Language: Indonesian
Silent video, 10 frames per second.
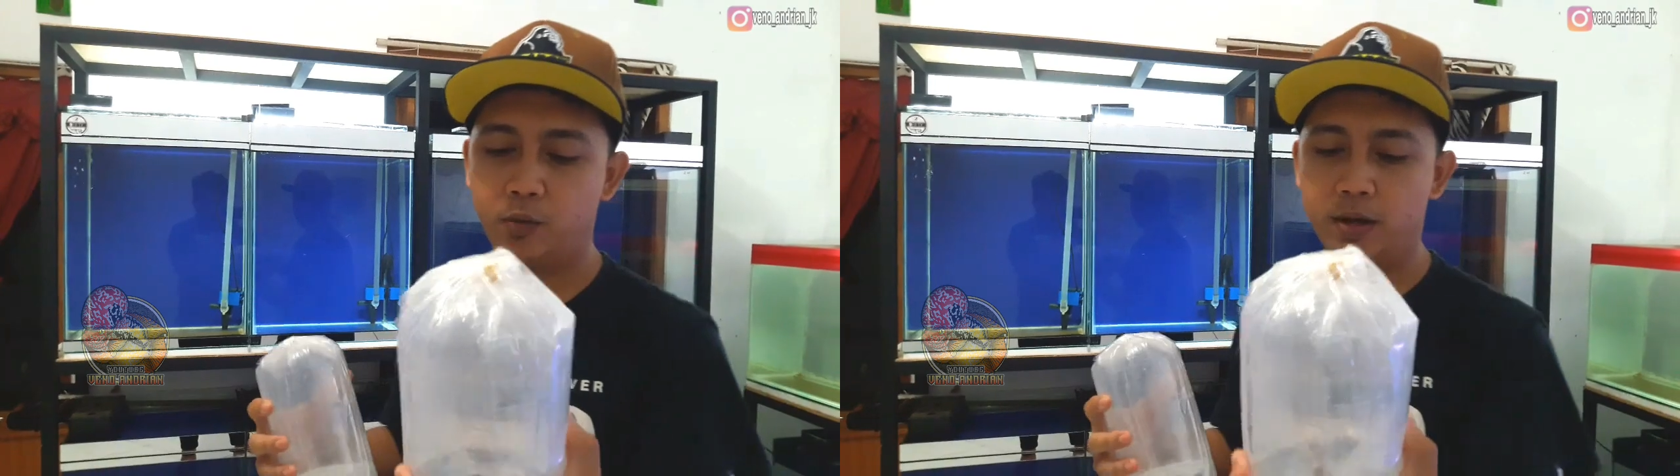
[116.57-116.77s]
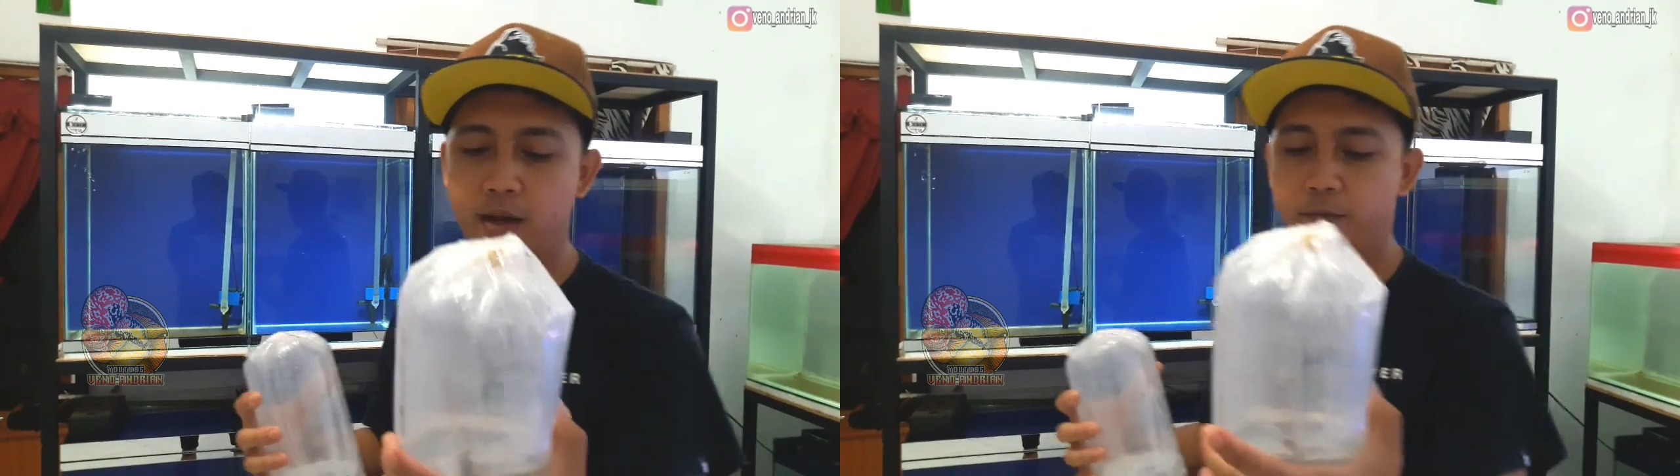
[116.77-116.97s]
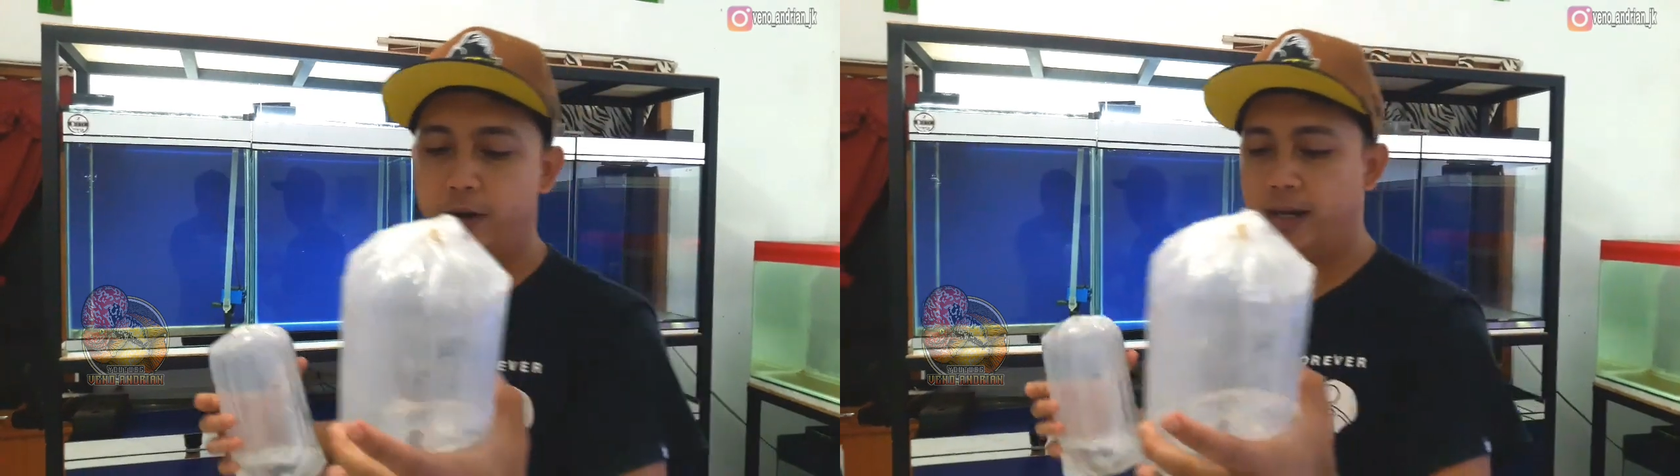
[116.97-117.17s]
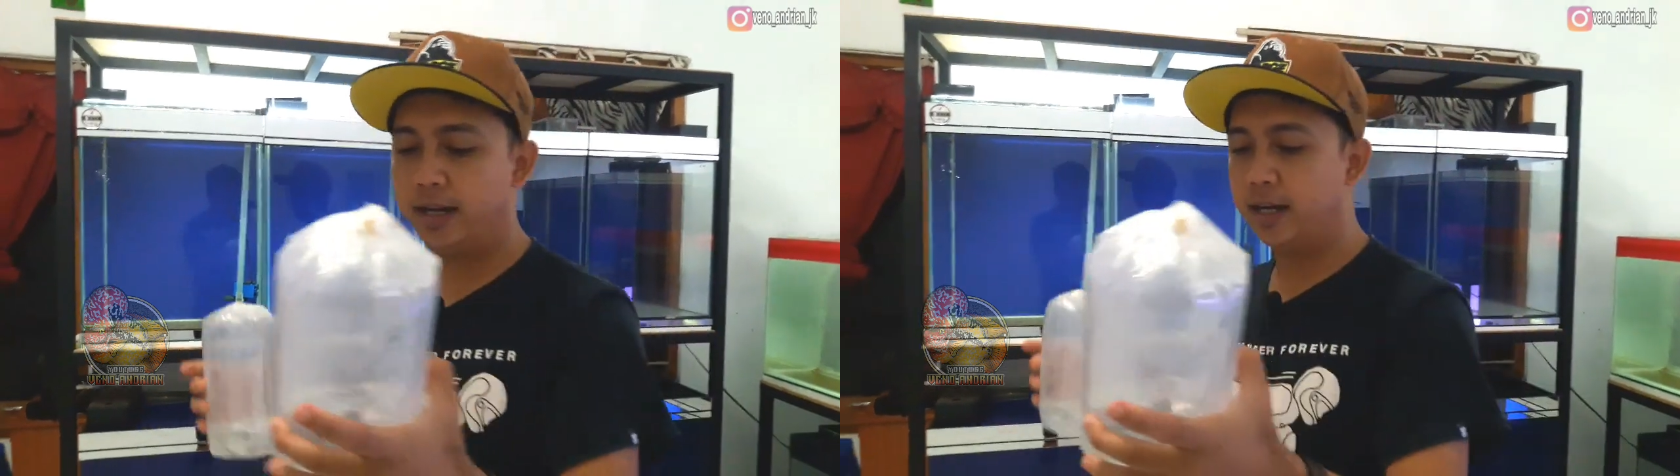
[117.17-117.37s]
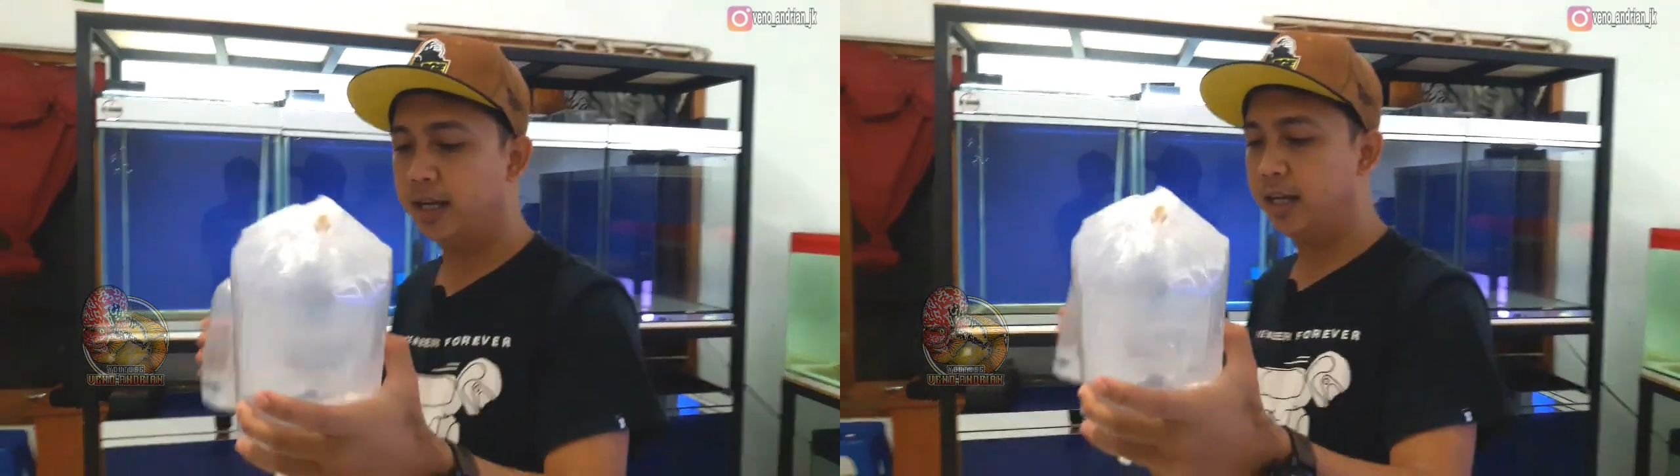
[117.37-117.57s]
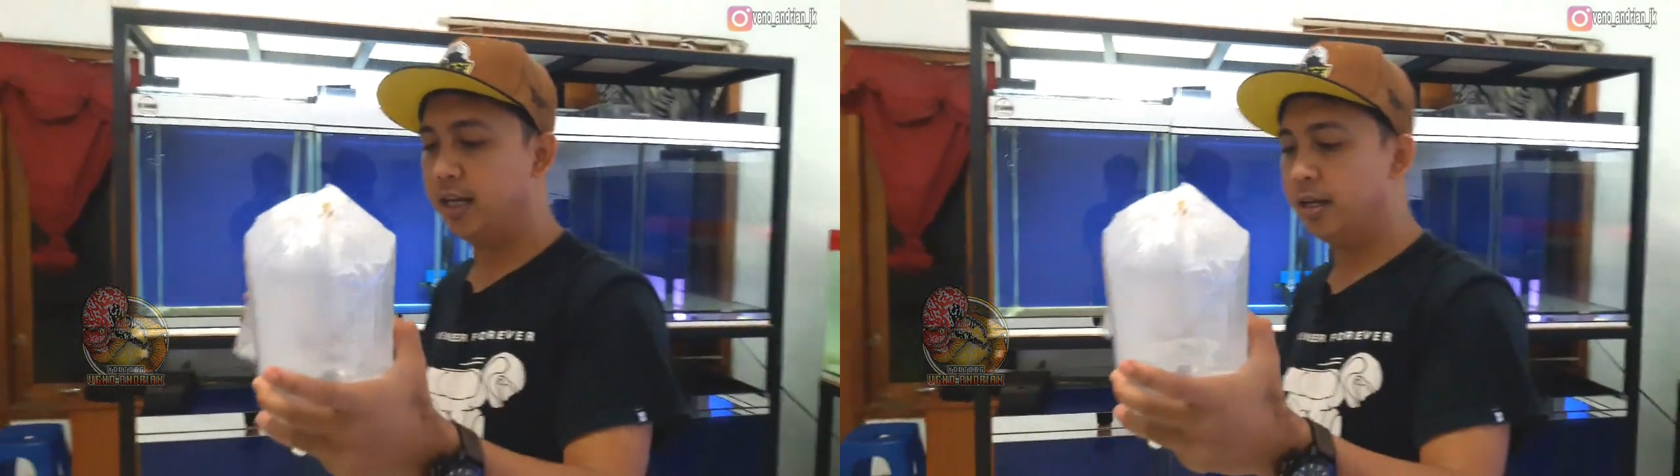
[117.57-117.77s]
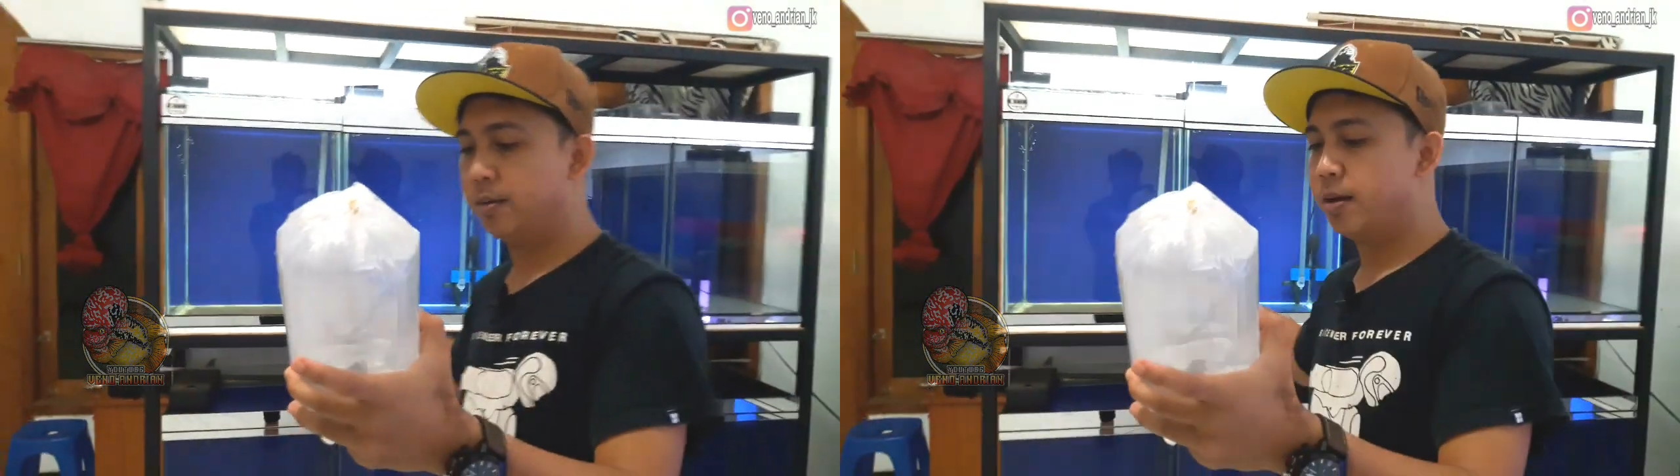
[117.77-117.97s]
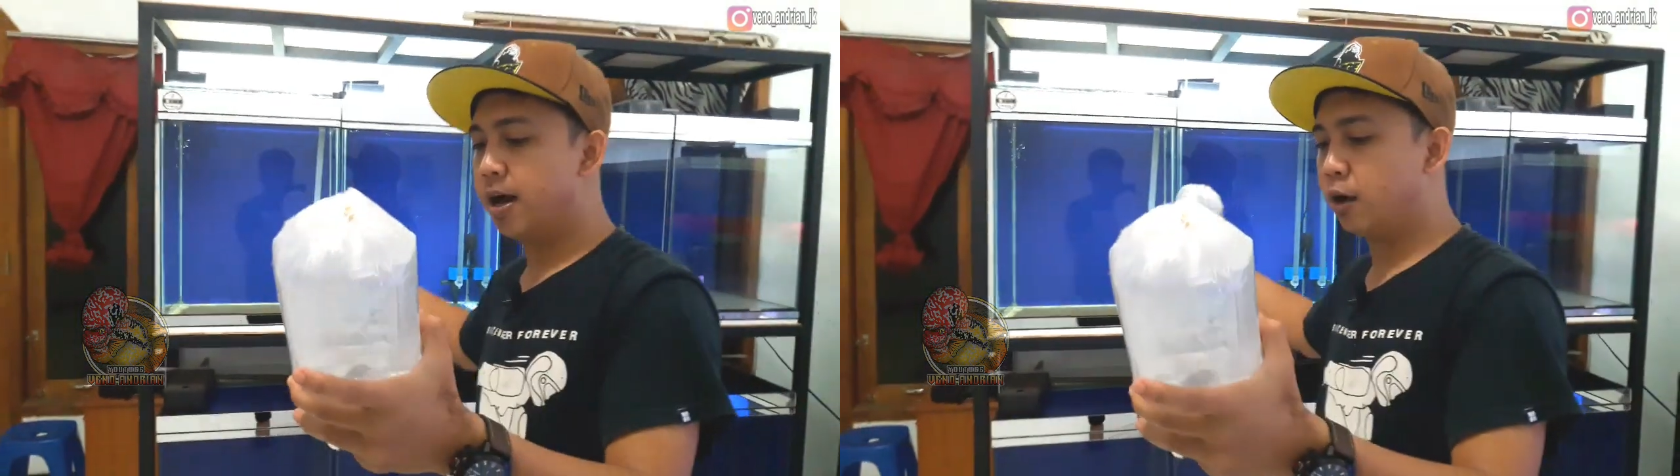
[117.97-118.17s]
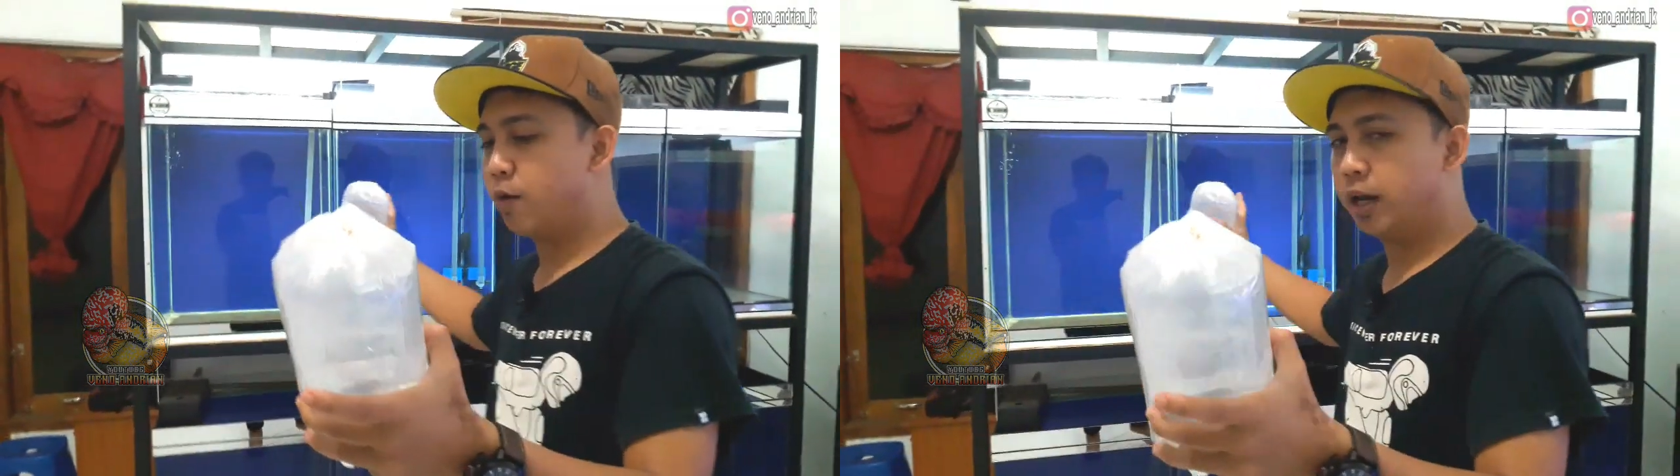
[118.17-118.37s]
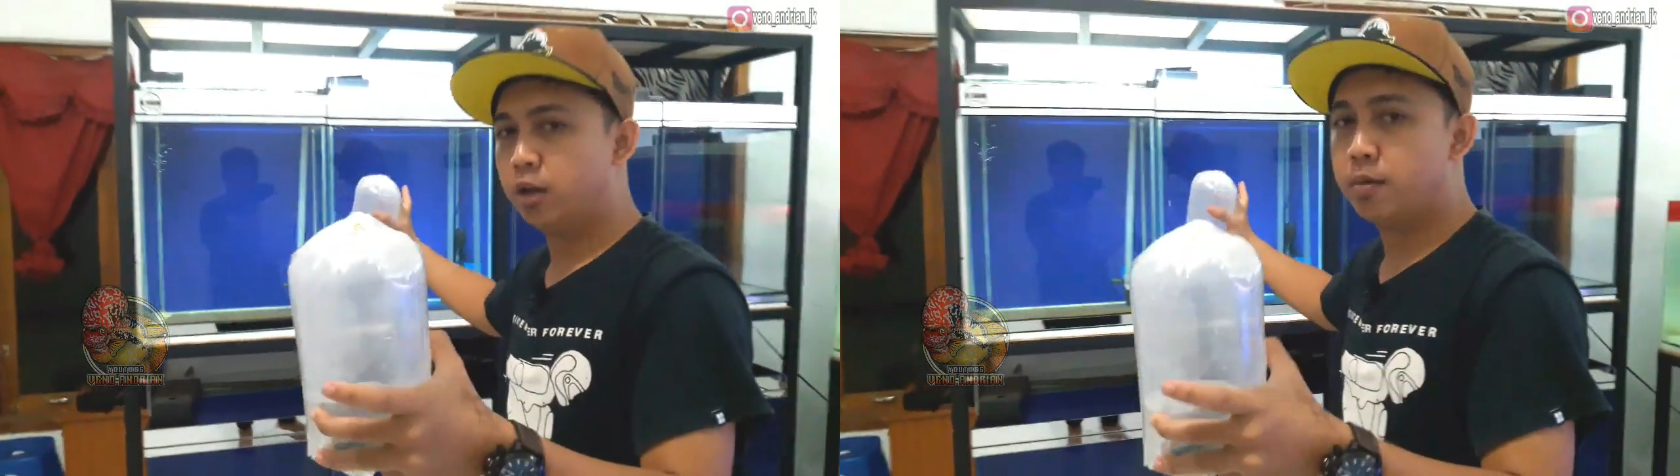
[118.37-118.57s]
kedua kamfa ini di
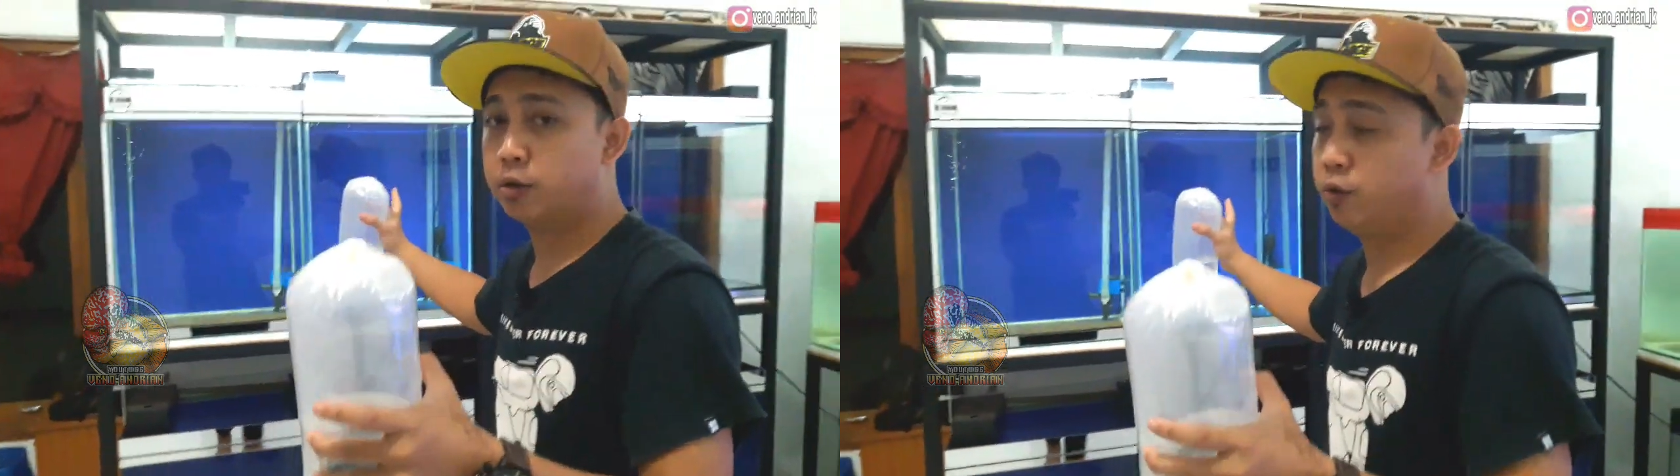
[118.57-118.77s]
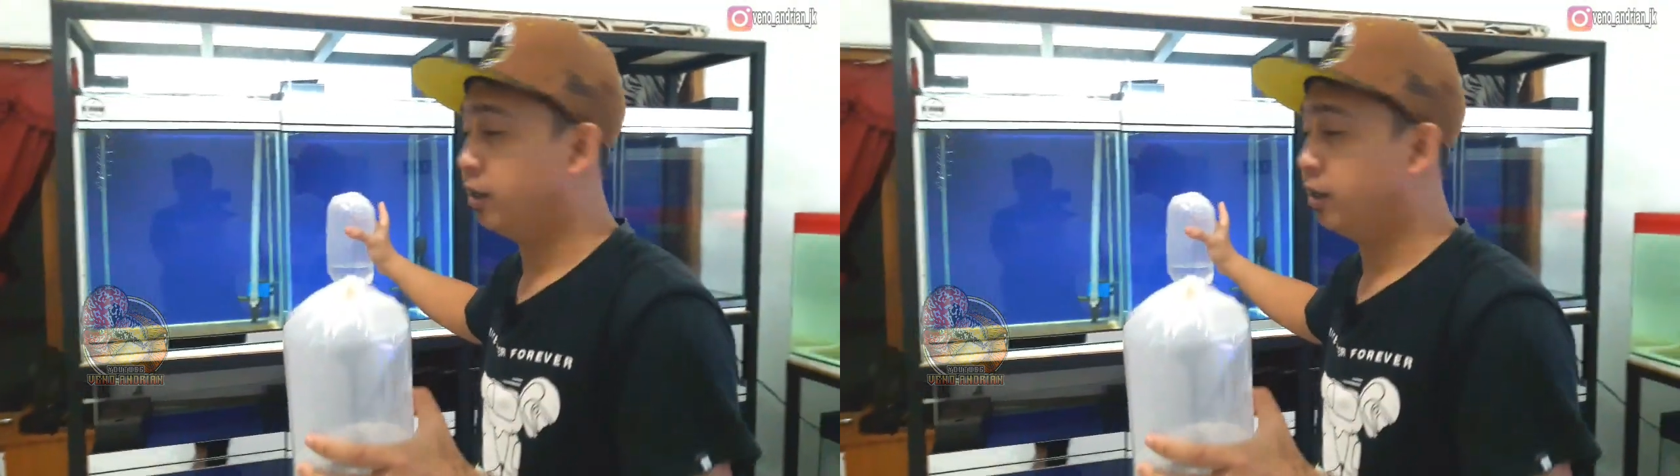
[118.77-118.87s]
akuarium yang